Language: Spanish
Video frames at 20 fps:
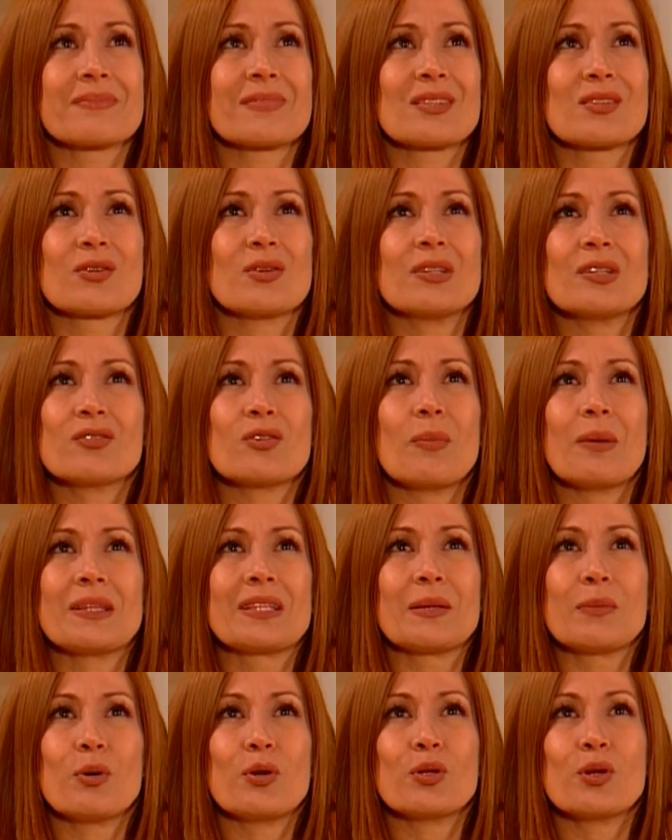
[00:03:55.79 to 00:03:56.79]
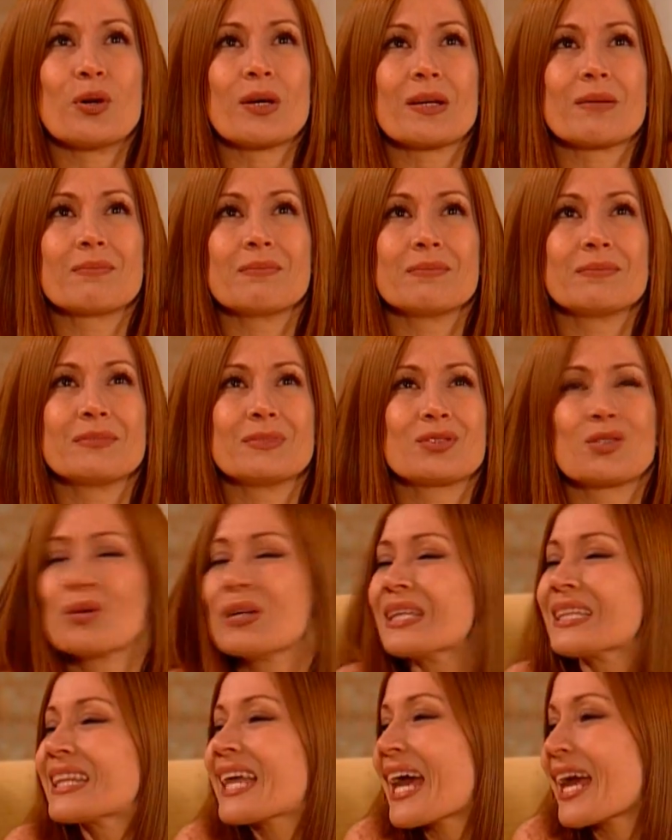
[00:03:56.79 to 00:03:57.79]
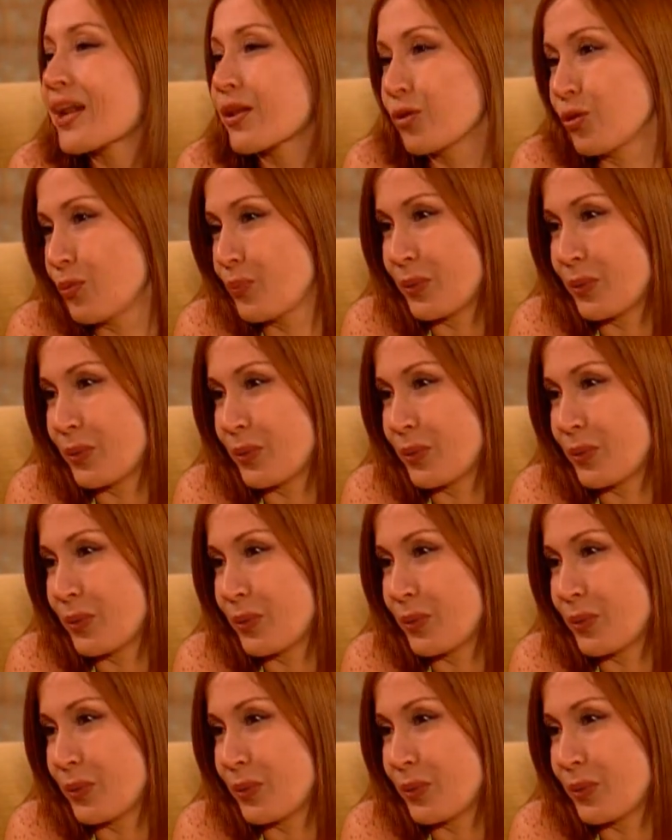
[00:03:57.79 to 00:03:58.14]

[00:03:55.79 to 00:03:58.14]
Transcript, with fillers: son de esos matrimonios, son eternos,